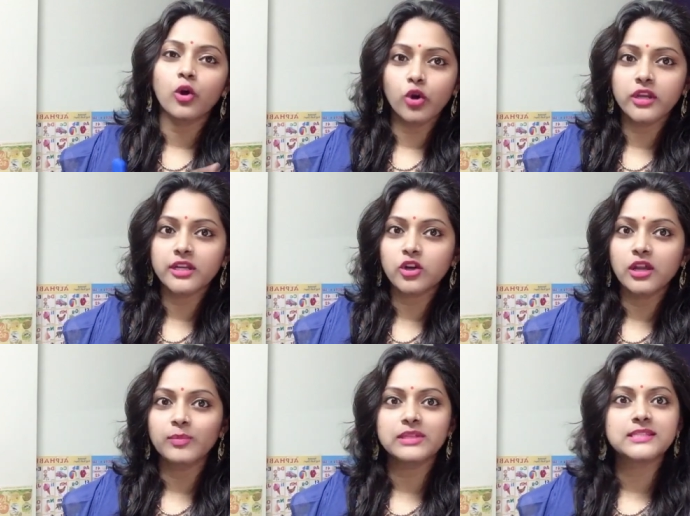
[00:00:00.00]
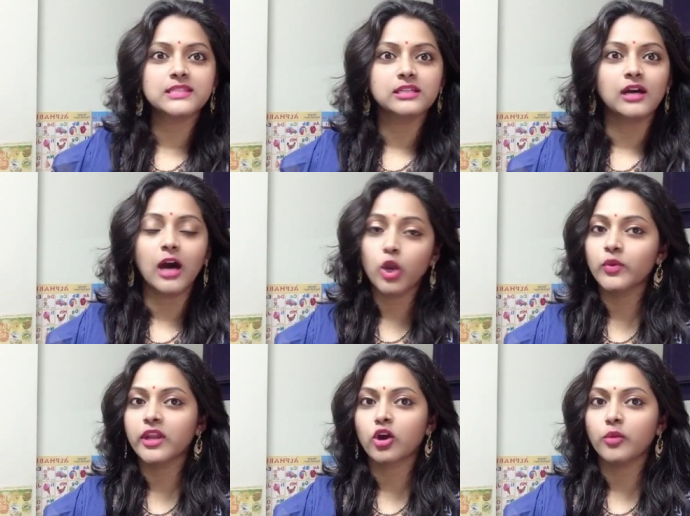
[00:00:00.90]
కోకోనట్ ఆయిల్ ప్లస్
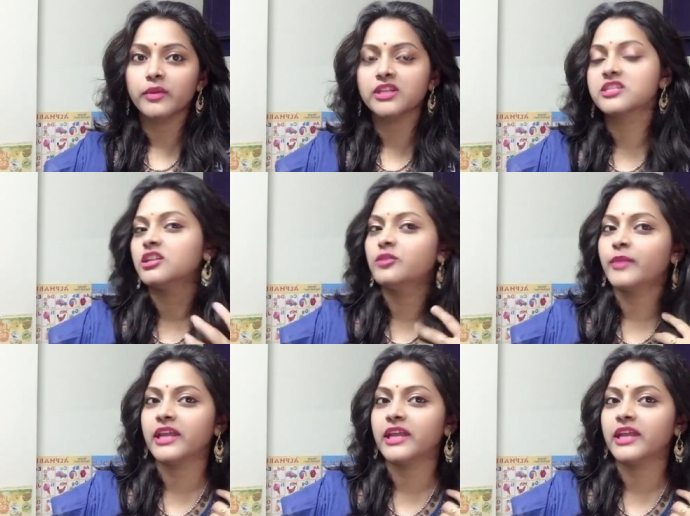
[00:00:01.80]
అలోవీరా కాంబినేషన్